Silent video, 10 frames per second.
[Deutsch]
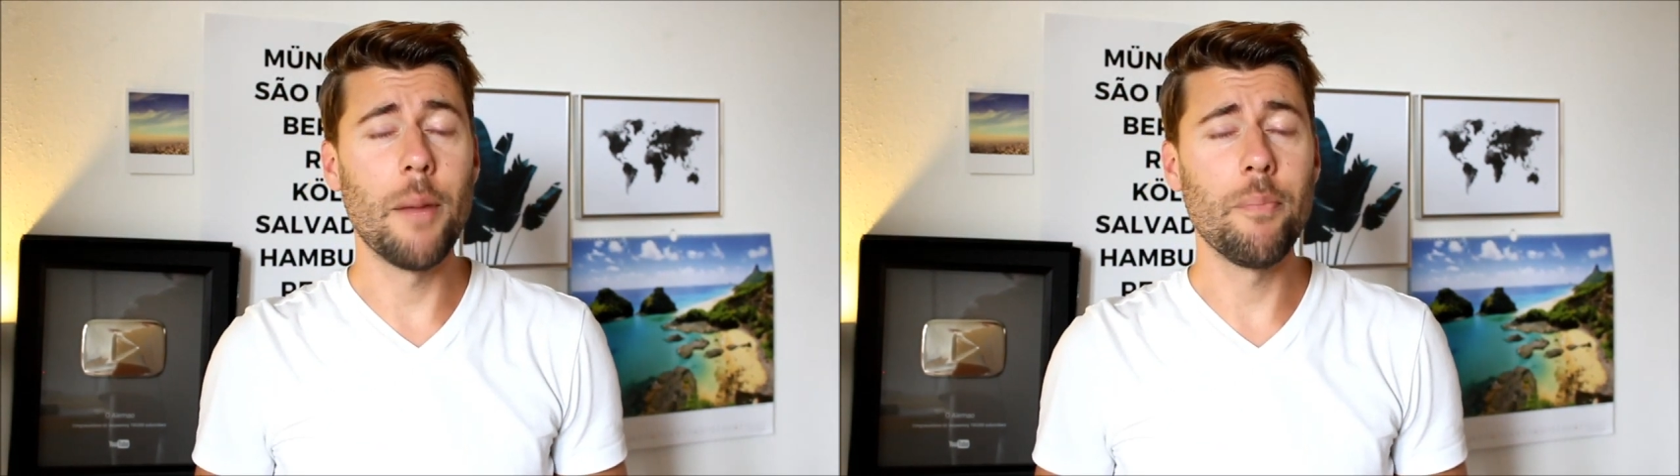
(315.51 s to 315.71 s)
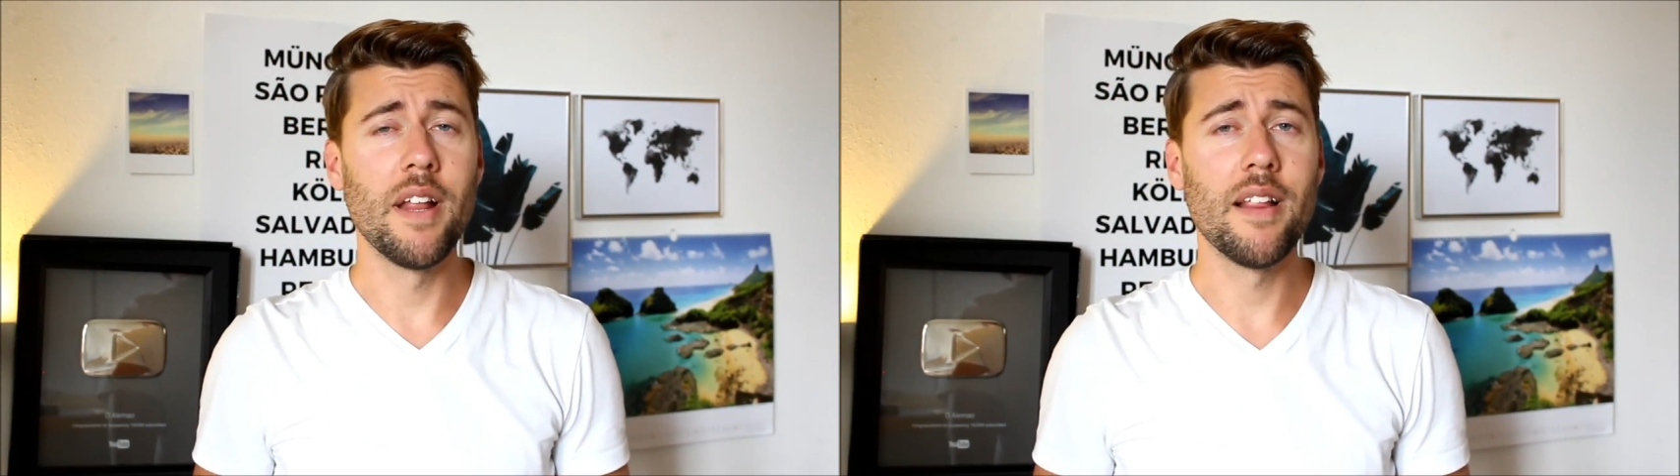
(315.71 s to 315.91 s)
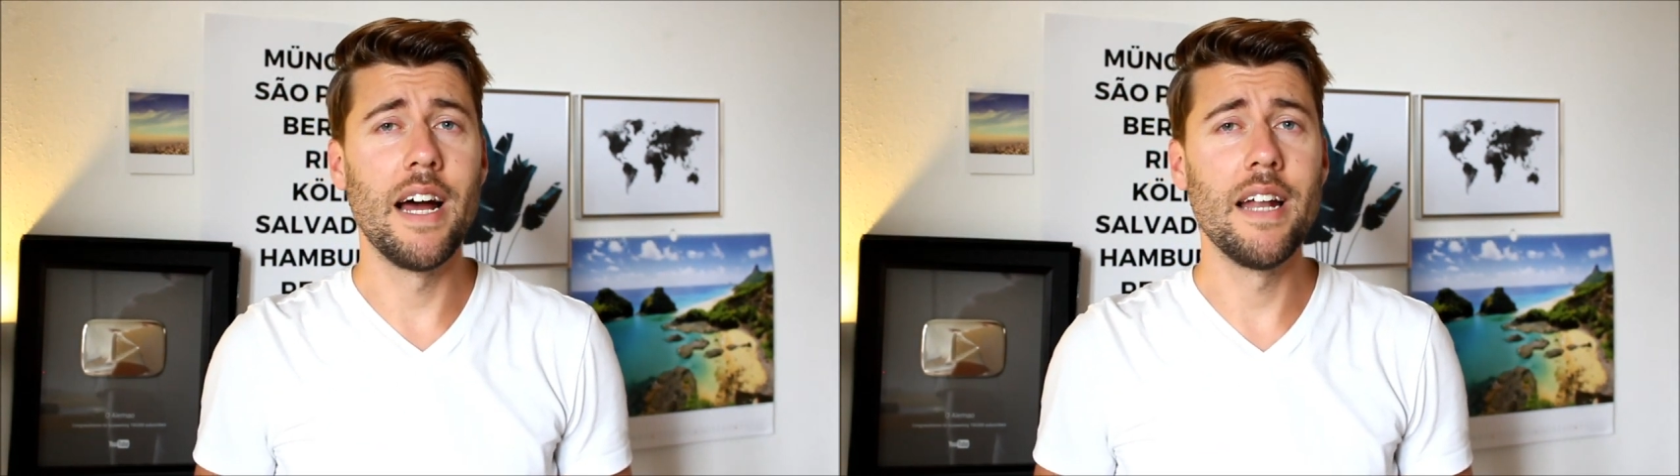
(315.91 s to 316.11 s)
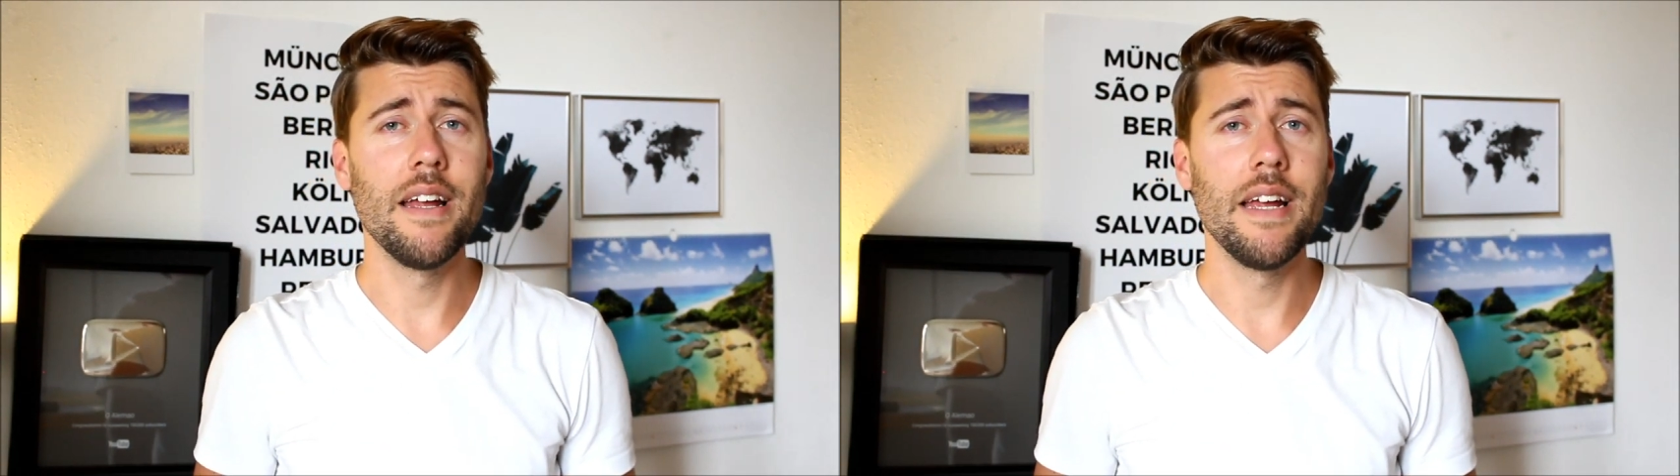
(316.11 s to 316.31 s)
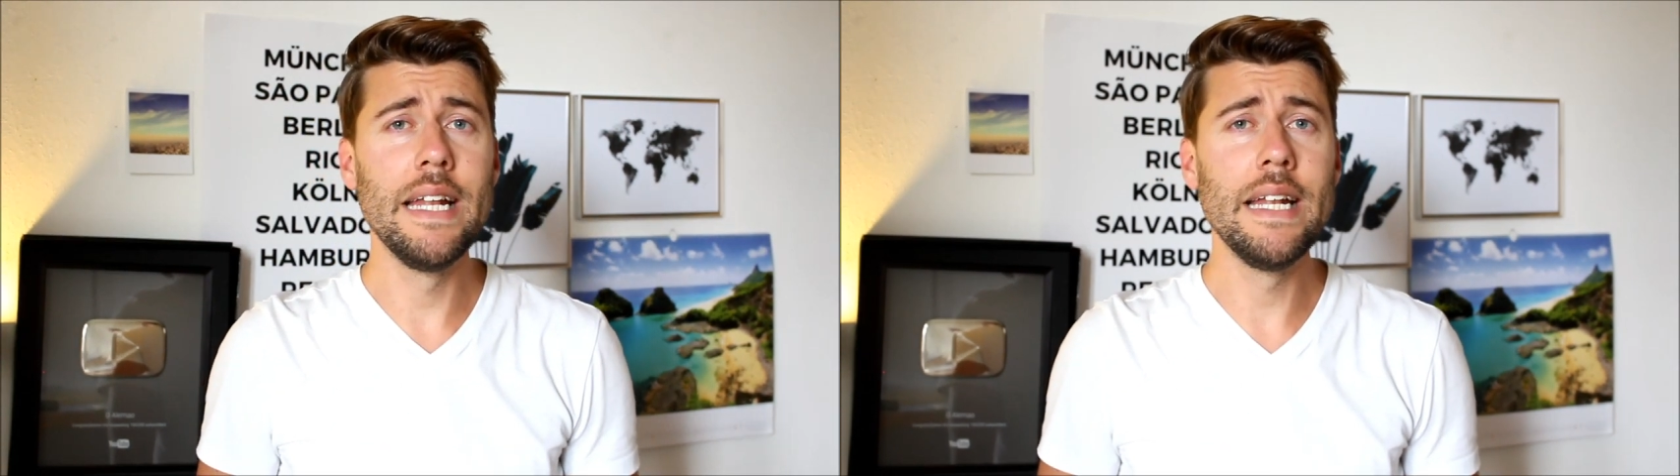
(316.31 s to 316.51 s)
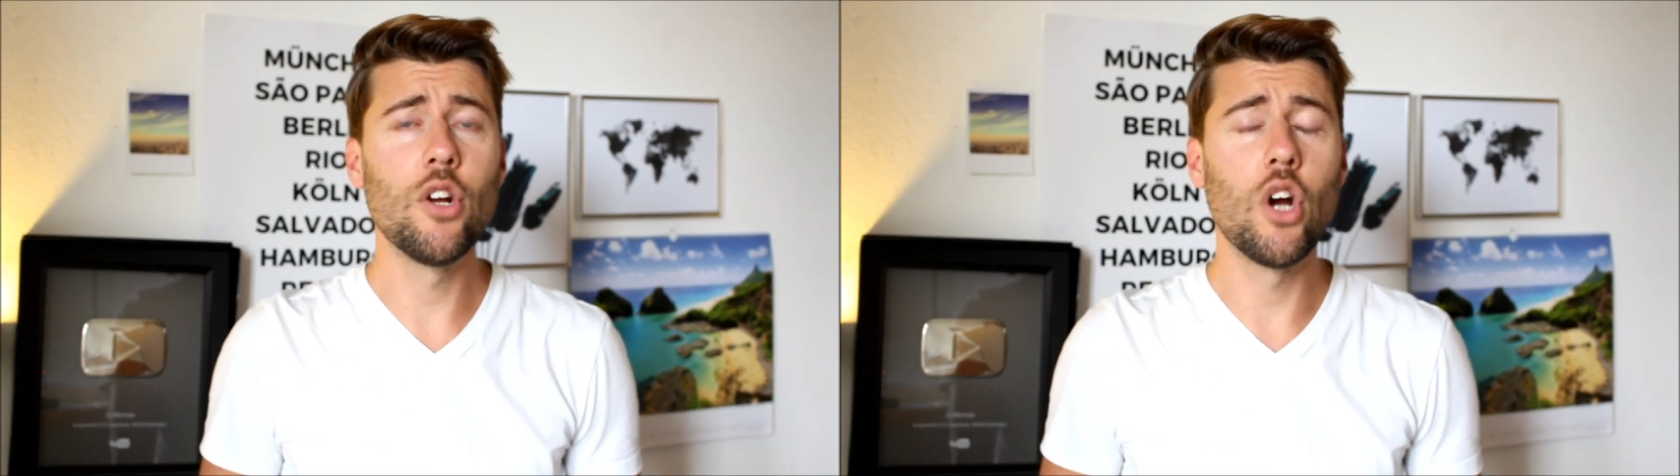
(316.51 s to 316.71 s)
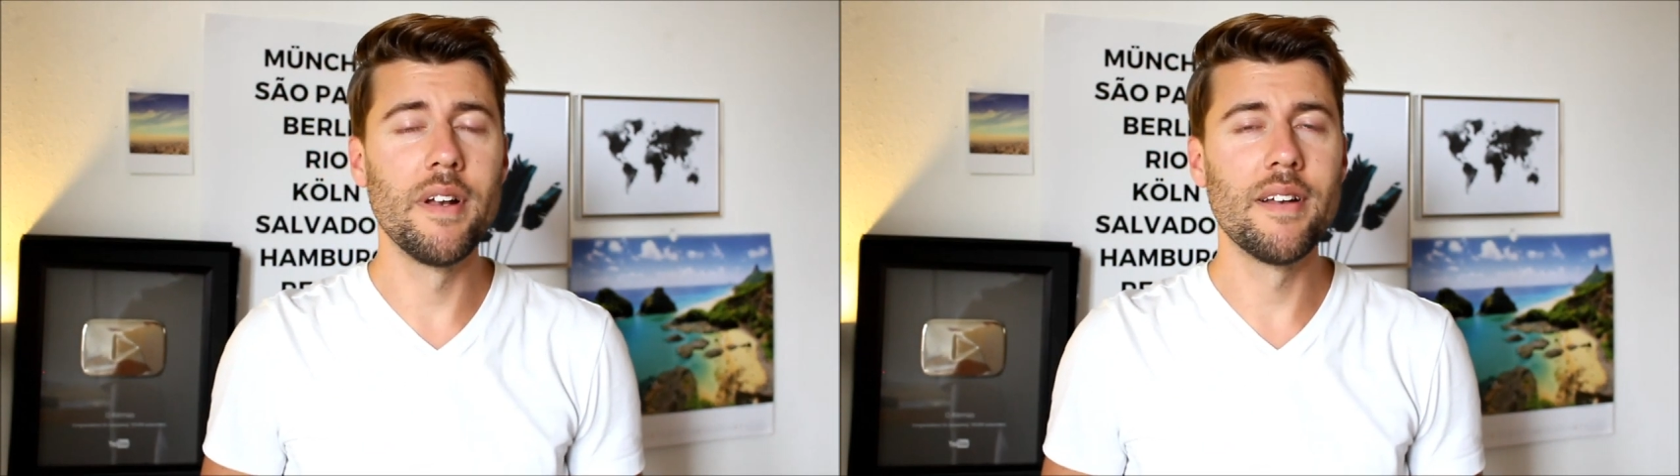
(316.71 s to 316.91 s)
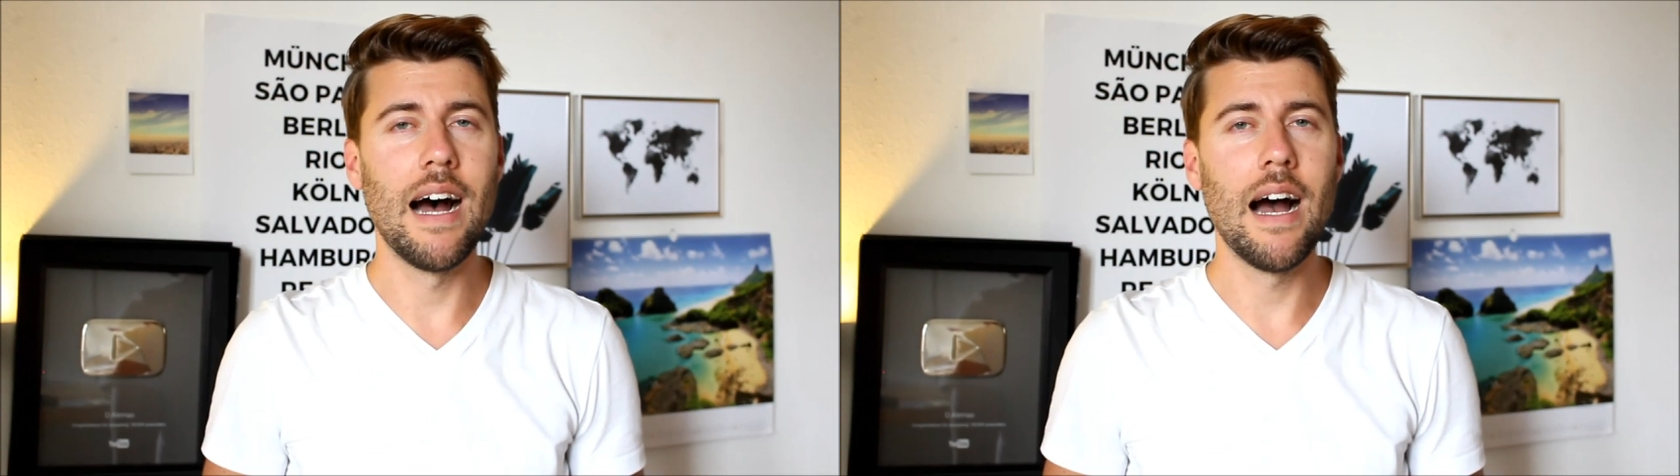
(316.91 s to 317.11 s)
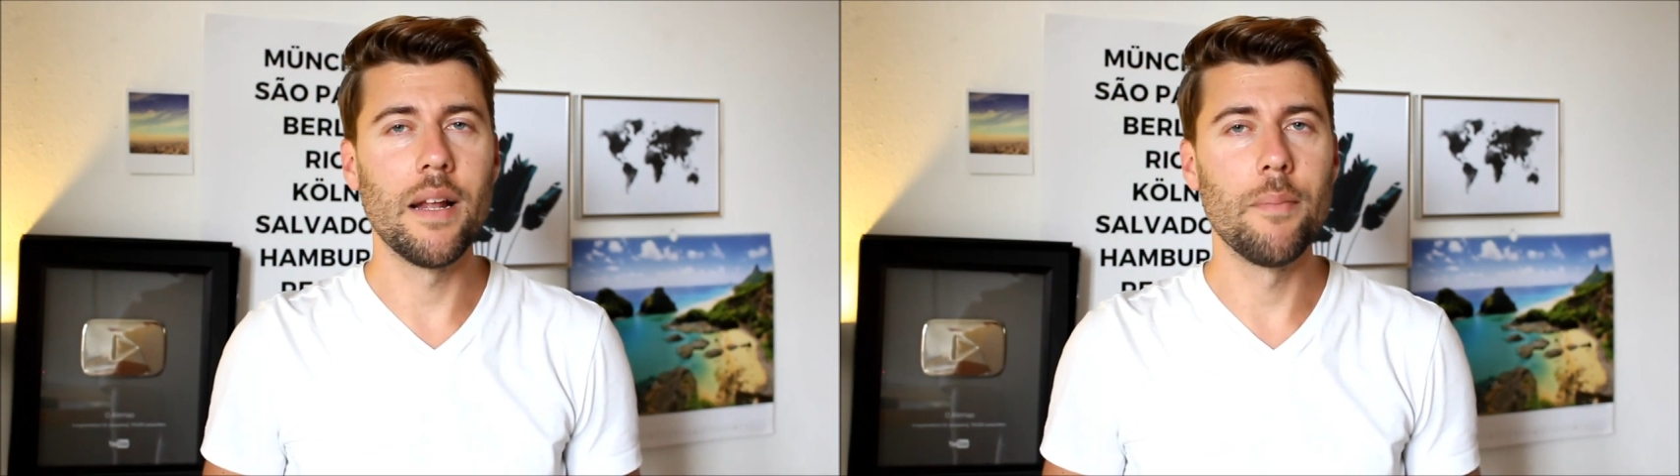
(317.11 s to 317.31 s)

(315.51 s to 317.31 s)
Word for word: schreibt mir das gerne in die Kommentare,